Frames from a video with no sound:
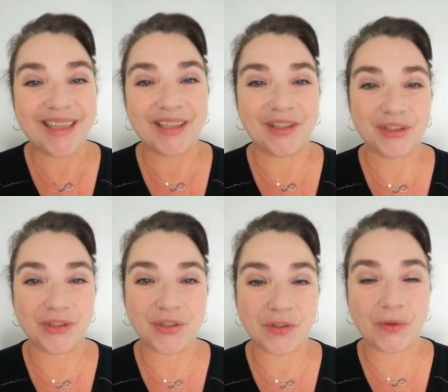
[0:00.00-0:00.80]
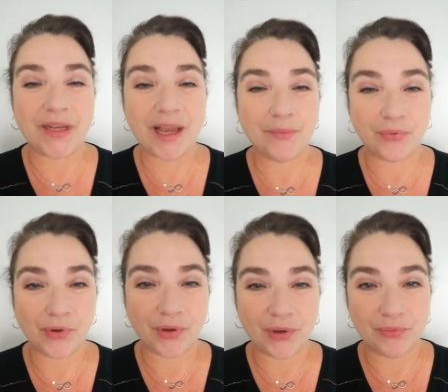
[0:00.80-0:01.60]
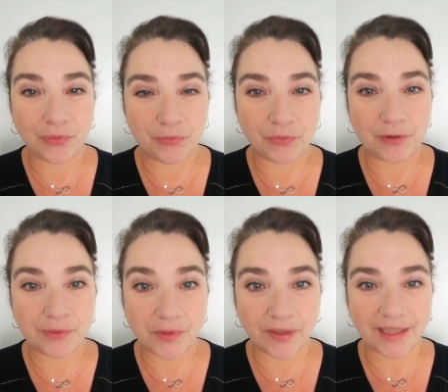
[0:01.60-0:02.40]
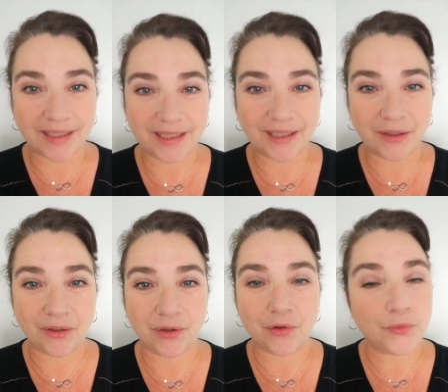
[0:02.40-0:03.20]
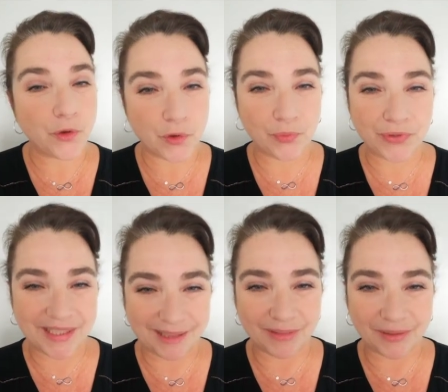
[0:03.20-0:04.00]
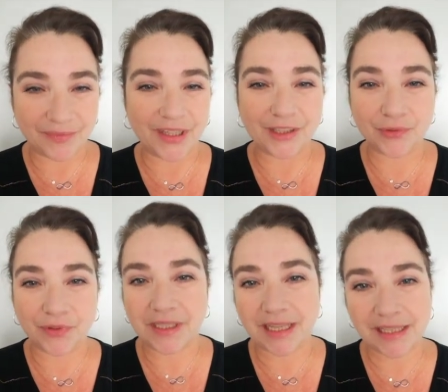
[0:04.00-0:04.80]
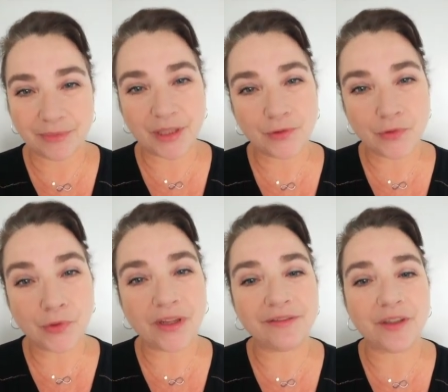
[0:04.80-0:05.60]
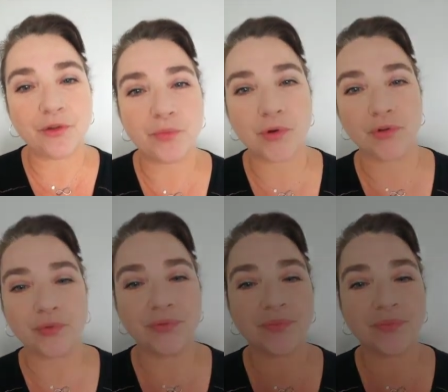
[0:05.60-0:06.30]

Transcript: euh, je serai là pour, euh, pour pouvoir vous encadrer euh, le mieux que possible. Voilà, je vous dis à très bientôt sur la ville de Bordeaux.